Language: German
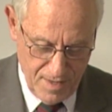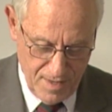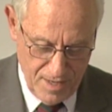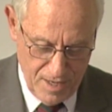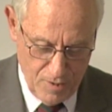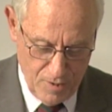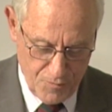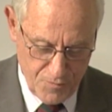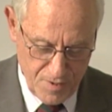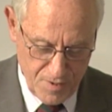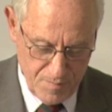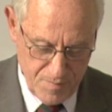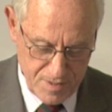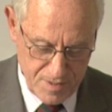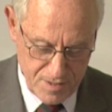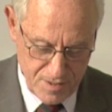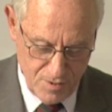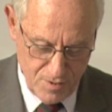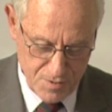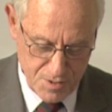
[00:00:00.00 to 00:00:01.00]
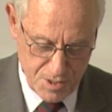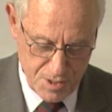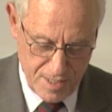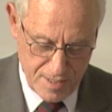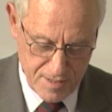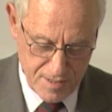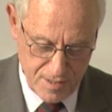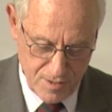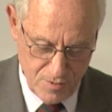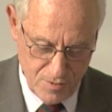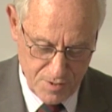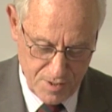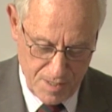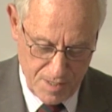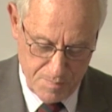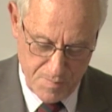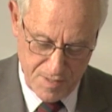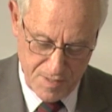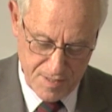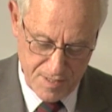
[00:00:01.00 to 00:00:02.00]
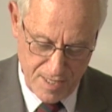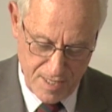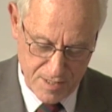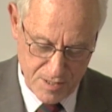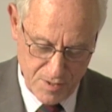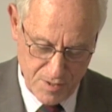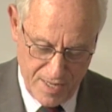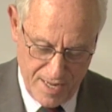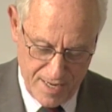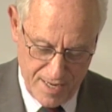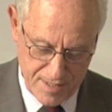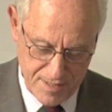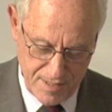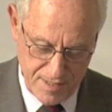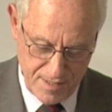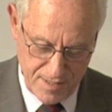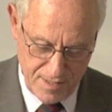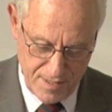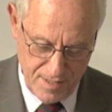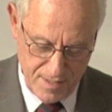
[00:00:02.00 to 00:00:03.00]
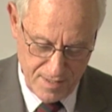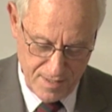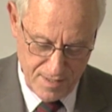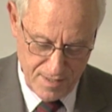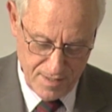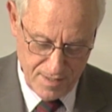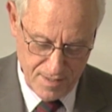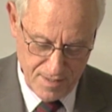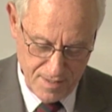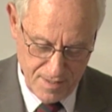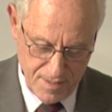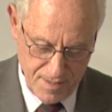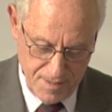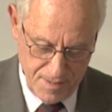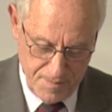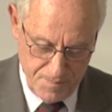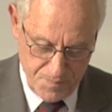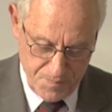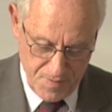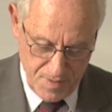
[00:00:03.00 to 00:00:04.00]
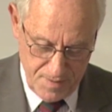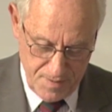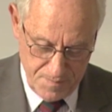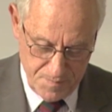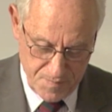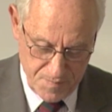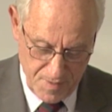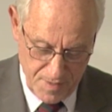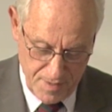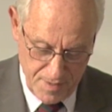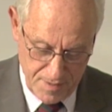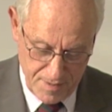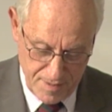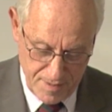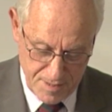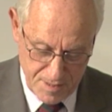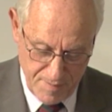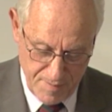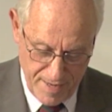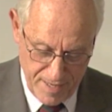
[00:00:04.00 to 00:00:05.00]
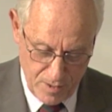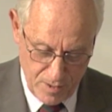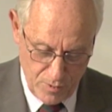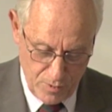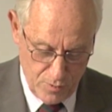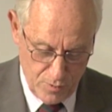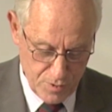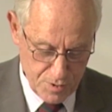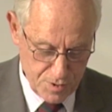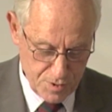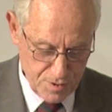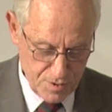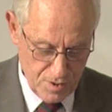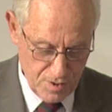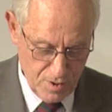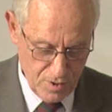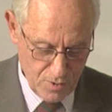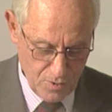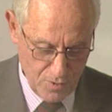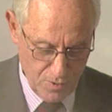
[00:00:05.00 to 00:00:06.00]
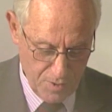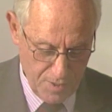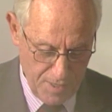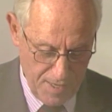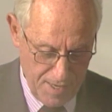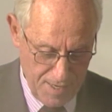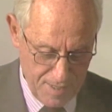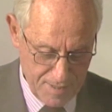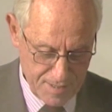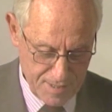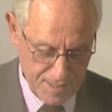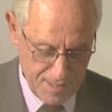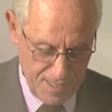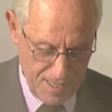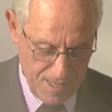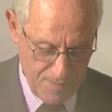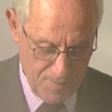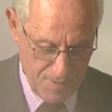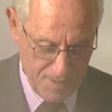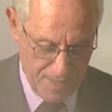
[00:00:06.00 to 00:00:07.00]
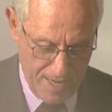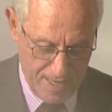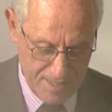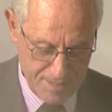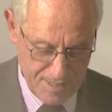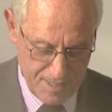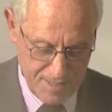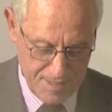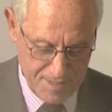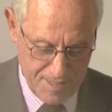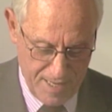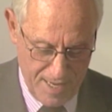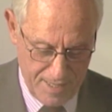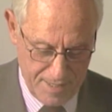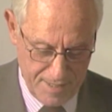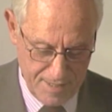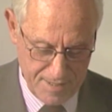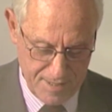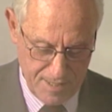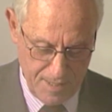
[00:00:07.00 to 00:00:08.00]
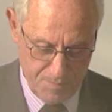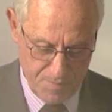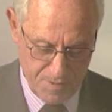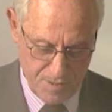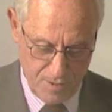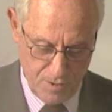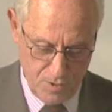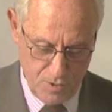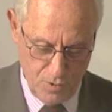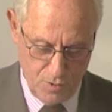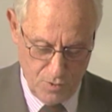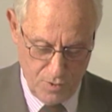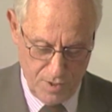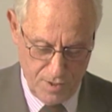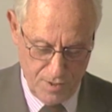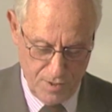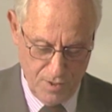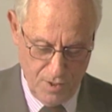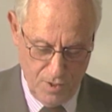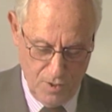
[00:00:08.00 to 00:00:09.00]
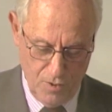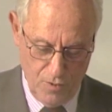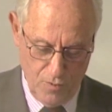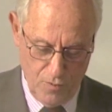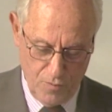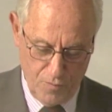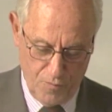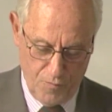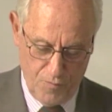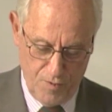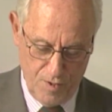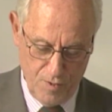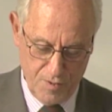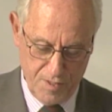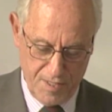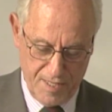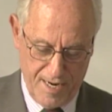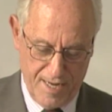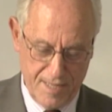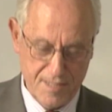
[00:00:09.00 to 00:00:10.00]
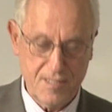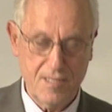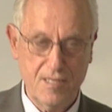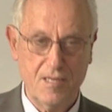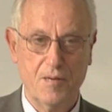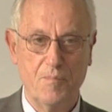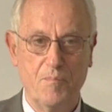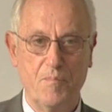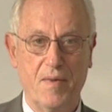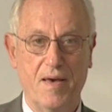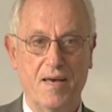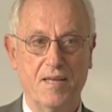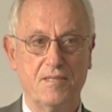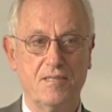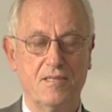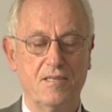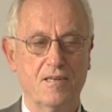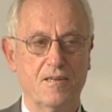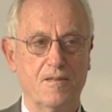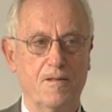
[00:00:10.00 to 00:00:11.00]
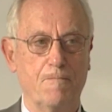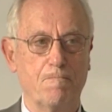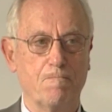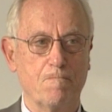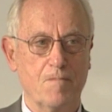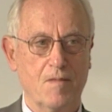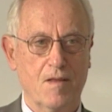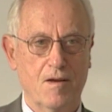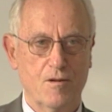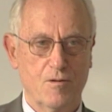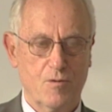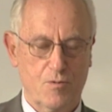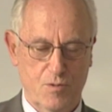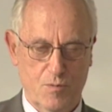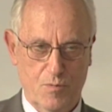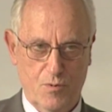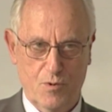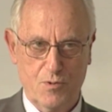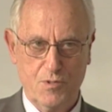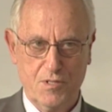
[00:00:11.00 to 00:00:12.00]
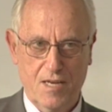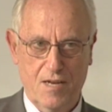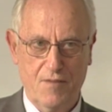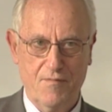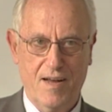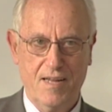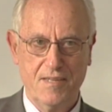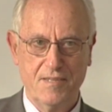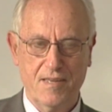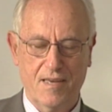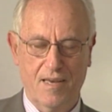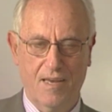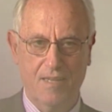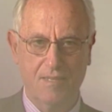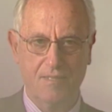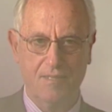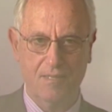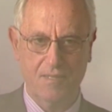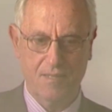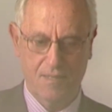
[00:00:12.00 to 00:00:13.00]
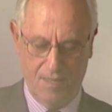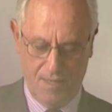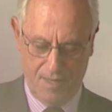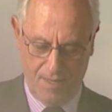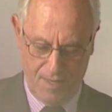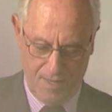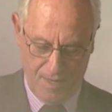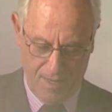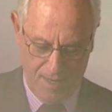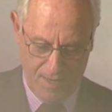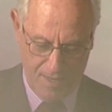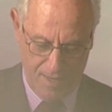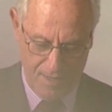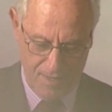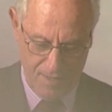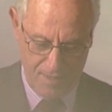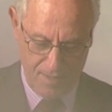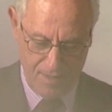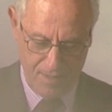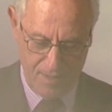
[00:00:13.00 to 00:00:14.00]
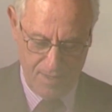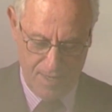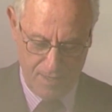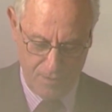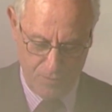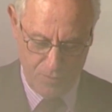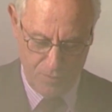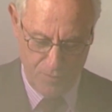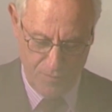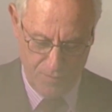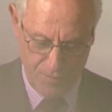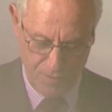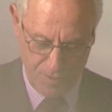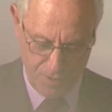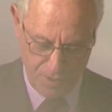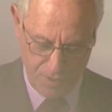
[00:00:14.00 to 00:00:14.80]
Auf der Missionsstation gibt es 86 Kinder in den zwei großen Kollegs leben als Interne 17 Jungen und 34 Mädchen. Zum Großteil waren die Eltern äh, an Typhus